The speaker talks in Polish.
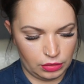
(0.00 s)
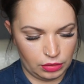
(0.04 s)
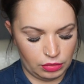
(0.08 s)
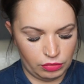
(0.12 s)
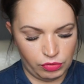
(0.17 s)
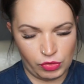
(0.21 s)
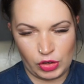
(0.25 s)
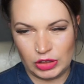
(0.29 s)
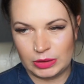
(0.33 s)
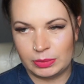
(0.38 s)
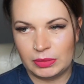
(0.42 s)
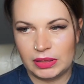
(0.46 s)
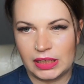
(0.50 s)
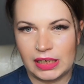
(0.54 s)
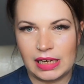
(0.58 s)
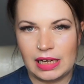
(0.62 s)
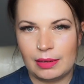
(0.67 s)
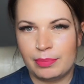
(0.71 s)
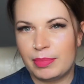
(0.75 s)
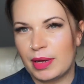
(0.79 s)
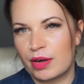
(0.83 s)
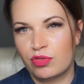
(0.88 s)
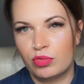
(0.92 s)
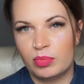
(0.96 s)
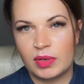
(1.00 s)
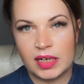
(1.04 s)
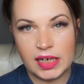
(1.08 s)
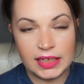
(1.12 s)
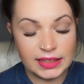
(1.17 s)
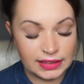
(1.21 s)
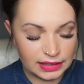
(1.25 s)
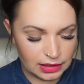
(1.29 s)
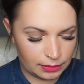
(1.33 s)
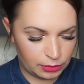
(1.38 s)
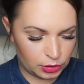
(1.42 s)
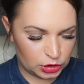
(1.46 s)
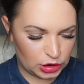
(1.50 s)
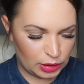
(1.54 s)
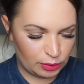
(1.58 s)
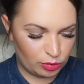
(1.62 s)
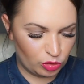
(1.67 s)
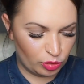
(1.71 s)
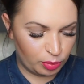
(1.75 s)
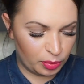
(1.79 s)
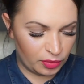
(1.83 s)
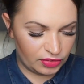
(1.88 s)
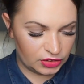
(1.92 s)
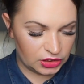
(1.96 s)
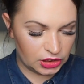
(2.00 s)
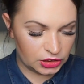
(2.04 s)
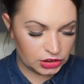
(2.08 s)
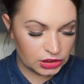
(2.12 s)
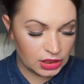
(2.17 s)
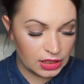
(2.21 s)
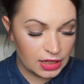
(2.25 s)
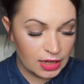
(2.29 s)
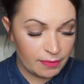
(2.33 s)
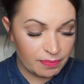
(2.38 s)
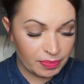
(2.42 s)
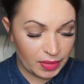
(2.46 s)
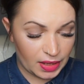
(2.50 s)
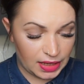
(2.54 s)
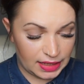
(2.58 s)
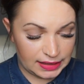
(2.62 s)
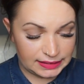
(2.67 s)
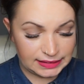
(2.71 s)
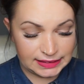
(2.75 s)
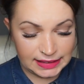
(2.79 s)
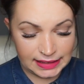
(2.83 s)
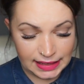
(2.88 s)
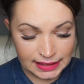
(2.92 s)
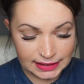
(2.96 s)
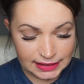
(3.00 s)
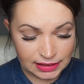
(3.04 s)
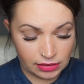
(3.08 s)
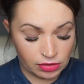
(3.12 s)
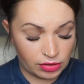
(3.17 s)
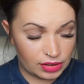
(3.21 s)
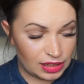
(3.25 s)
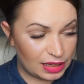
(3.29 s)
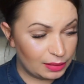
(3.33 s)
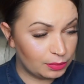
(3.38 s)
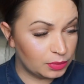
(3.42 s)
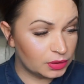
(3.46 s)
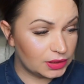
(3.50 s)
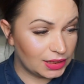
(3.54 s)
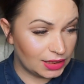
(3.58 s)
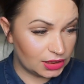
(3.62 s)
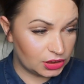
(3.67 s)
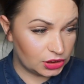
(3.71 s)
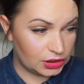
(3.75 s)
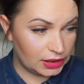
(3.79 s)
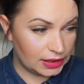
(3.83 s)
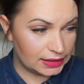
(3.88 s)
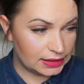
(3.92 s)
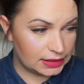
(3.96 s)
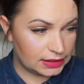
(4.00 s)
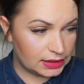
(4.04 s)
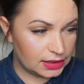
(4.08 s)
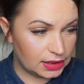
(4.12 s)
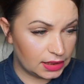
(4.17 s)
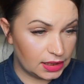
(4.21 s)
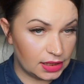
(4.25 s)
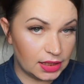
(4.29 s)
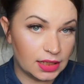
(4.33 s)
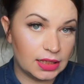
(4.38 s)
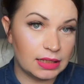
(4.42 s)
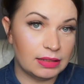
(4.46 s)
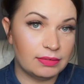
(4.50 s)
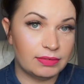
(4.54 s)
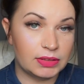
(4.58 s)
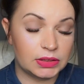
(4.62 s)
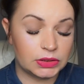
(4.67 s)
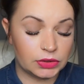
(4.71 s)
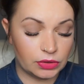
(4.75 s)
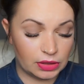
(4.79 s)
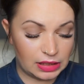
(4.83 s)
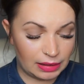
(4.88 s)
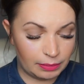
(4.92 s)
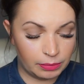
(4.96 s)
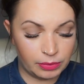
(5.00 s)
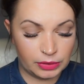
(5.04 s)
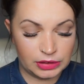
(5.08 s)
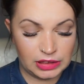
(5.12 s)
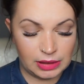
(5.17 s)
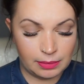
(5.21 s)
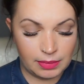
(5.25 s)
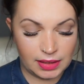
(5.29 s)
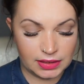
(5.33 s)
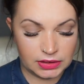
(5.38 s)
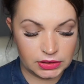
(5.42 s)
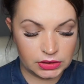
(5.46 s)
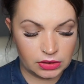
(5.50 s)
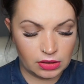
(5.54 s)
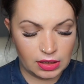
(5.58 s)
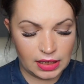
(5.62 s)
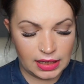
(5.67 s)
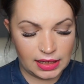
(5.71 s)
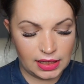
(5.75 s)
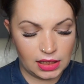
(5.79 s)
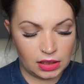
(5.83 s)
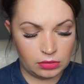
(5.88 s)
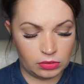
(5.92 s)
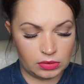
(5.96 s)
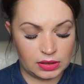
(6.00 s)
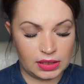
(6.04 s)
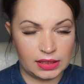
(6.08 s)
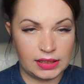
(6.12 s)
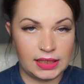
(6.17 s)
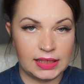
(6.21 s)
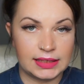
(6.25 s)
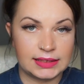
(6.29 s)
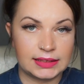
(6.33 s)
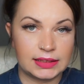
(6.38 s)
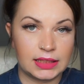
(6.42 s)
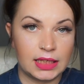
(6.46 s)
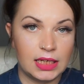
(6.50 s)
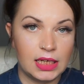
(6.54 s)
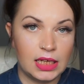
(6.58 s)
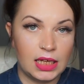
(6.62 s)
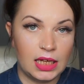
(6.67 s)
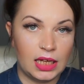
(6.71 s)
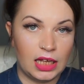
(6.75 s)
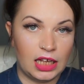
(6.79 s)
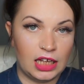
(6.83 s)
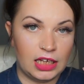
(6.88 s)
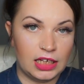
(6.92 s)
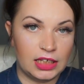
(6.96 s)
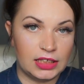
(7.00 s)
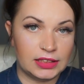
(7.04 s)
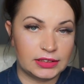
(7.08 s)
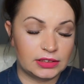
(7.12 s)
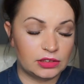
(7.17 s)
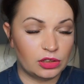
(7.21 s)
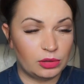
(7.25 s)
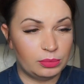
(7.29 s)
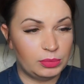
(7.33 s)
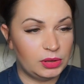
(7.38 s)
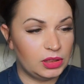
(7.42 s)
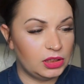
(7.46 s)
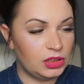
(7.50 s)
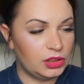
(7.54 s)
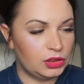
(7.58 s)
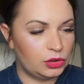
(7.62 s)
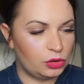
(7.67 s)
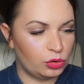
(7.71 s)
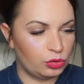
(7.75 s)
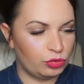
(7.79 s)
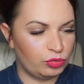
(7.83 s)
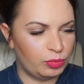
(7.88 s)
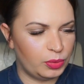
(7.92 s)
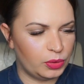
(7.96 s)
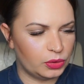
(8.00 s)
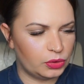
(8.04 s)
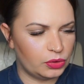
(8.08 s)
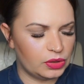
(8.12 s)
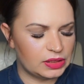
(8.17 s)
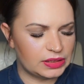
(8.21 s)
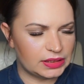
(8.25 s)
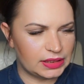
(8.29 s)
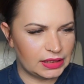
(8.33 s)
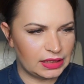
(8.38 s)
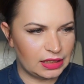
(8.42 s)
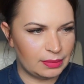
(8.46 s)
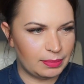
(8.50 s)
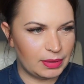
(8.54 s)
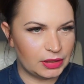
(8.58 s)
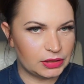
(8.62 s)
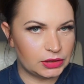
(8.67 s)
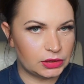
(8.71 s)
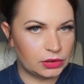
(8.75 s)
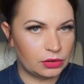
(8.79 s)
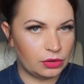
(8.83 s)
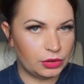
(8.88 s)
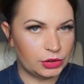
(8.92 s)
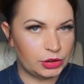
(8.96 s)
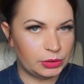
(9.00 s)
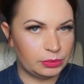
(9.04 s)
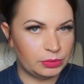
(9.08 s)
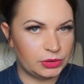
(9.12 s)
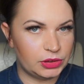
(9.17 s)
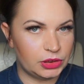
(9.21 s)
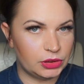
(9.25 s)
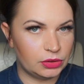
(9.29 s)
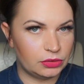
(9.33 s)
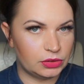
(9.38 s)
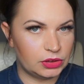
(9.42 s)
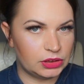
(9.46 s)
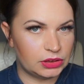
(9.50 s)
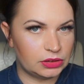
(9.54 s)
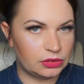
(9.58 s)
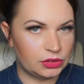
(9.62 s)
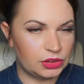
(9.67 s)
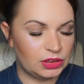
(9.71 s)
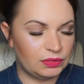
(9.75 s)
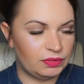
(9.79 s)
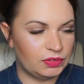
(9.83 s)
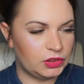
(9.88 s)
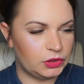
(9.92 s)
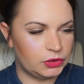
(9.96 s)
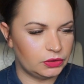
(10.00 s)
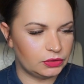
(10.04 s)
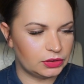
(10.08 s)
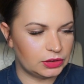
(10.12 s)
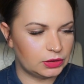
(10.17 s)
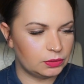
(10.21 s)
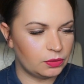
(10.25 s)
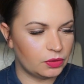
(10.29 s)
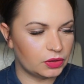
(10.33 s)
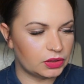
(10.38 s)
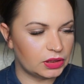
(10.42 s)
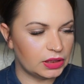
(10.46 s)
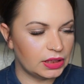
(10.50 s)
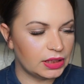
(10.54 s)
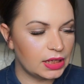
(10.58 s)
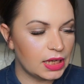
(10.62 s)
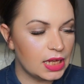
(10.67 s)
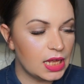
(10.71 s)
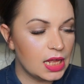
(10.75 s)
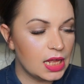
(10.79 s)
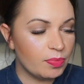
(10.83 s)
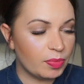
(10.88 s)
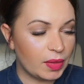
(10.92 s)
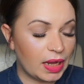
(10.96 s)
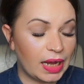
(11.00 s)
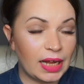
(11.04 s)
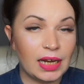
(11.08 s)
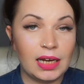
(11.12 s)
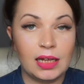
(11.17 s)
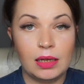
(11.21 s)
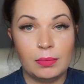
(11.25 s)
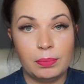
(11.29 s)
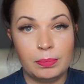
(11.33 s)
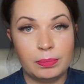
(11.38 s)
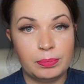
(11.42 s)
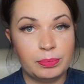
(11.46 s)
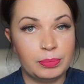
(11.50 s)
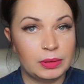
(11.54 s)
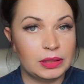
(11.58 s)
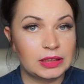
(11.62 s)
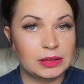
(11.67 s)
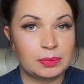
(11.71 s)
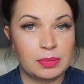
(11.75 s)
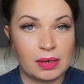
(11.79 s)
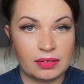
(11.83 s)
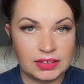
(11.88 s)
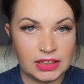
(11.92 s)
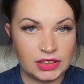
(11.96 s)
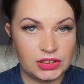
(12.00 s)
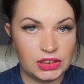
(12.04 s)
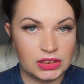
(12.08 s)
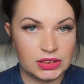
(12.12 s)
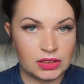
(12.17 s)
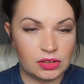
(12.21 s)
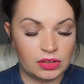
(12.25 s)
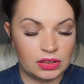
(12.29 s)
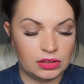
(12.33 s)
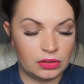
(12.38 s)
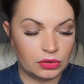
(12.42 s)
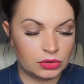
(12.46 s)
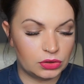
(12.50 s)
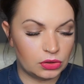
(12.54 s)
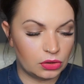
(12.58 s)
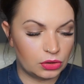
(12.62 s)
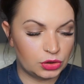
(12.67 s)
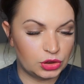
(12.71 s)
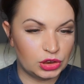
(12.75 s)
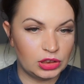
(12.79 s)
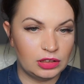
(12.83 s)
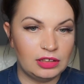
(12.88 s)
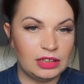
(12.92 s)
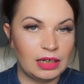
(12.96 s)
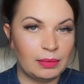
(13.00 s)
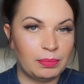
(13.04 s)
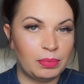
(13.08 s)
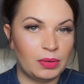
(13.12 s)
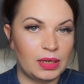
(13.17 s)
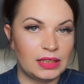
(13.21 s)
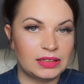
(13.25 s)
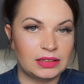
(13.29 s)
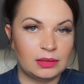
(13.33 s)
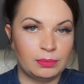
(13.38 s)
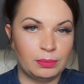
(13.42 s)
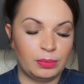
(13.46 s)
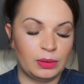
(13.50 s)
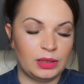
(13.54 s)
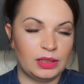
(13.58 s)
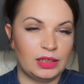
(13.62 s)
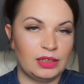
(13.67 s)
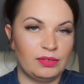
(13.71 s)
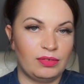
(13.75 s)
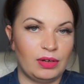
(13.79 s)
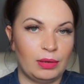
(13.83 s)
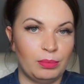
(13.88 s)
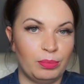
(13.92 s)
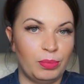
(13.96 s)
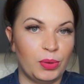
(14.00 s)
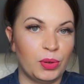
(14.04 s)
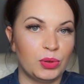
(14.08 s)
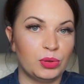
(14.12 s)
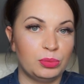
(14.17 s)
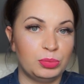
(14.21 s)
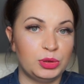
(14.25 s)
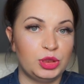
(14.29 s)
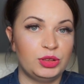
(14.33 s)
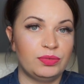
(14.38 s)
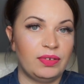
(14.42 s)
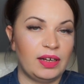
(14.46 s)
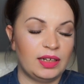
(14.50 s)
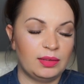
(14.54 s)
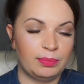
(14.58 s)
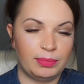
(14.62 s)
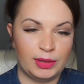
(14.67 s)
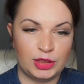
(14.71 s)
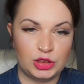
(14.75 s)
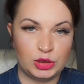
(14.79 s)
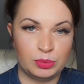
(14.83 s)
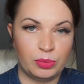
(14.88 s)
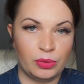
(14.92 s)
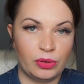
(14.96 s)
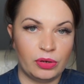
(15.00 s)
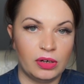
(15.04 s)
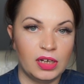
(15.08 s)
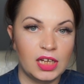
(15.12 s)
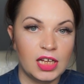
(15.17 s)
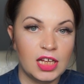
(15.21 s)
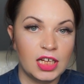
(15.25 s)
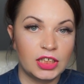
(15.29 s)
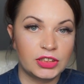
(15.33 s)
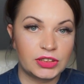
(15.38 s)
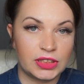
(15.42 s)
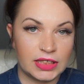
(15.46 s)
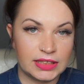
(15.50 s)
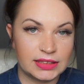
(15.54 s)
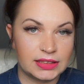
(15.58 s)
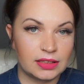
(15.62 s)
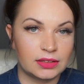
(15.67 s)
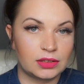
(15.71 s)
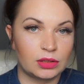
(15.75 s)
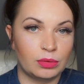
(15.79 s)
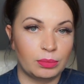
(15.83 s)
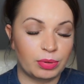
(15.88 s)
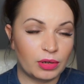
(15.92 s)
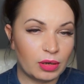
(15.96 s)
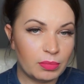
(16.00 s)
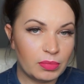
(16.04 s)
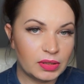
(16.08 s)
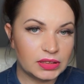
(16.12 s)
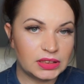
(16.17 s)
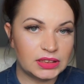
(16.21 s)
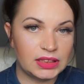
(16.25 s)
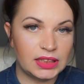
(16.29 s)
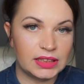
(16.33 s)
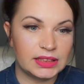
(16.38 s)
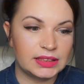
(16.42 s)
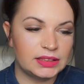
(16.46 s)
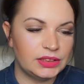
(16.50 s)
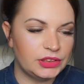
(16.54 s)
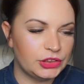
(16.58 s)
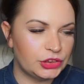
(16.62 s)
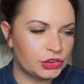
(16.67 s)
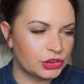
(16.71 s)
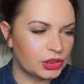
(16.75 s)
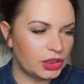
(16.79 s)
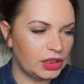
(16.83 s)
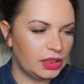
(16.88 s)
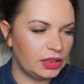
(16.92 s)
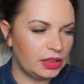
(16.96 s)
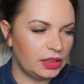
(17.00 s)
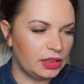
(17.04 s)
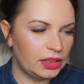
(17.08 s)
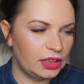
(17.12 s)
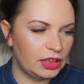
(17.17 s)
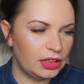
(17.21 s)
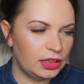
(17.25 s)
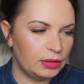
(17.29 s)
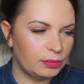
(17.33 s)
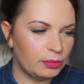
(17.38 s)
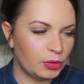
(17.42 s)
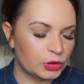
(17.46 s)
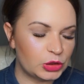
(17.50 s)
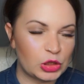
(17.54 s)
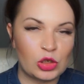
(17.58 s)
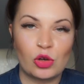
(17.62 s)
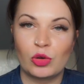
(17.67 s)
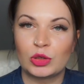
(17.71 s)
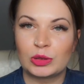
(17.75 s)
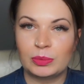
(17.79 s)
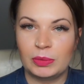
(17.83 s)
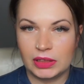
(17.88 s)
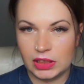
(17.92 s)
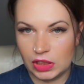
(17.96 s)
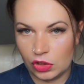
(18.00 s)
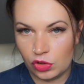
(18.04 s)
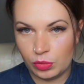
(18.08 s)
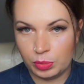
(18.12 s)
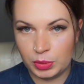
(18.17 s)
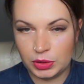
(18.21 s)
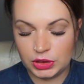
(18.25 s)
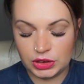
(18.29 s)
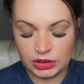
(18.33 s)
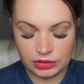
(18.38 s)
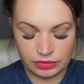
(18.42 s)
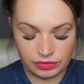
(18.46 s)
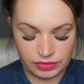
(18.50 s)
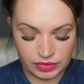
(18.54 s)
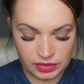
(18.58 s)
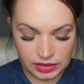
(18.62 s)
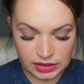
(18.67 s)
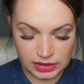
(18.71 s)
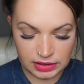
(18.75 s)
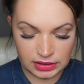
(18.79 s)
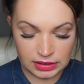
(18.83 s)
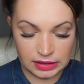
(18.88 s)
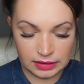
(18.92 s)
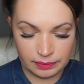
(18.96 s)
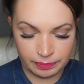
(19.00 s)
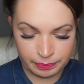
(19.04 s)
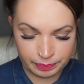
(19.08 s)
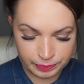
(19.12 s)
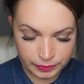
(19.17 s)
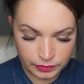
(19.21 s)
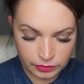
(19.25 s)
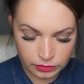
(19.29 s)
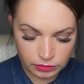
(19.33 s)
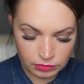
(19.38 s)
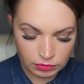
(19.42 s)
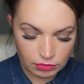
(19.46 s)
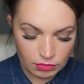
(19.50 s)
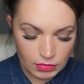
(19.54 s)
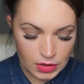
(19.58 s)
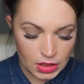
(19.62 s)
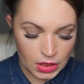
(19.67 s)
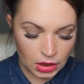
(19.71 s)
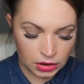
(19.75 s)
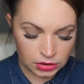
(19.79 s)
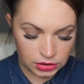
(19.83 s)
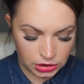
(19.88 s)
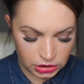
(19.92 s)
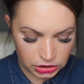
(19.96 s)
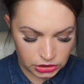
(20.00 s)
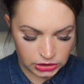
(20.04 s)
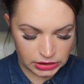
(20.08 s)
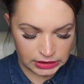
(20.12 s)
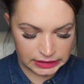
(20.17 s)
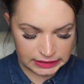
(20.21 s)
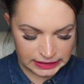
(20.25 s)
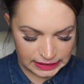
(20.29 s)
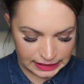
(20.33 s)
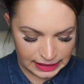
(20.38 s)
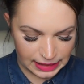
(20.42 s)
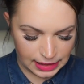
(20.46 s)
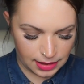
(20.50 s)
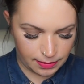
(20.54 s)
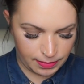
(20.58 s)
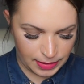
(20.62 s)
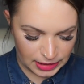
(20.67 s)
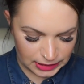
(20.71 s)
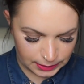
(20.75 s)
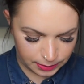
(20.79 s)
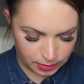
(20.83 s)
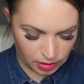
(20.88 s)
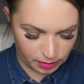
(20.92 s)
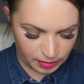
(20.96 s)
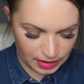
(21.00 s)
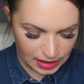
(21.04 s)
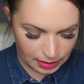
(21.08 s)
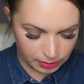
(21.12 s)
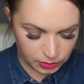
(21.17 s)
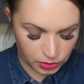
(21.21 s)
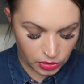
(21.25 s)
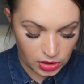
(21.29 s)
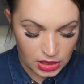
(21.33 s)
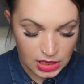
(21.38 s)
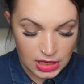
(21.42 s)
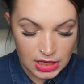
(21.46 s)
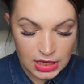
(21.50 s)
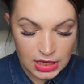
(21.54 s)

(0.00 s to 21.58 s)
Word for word: w kosmetykach perfumeryjnych można było powiedzieć. E, cena tego kremu też jest e, wysoka, bo nie ma co, ale tutaj jest 100 ml, bo to jest cena chyba 180-190 zł, ale sprawdzajcie stronę Dr. G, ja polecam Wam polubić fanpage, bo często są promocje, zniżki i można kosmetyki kupić w niższych cenach bez problemu,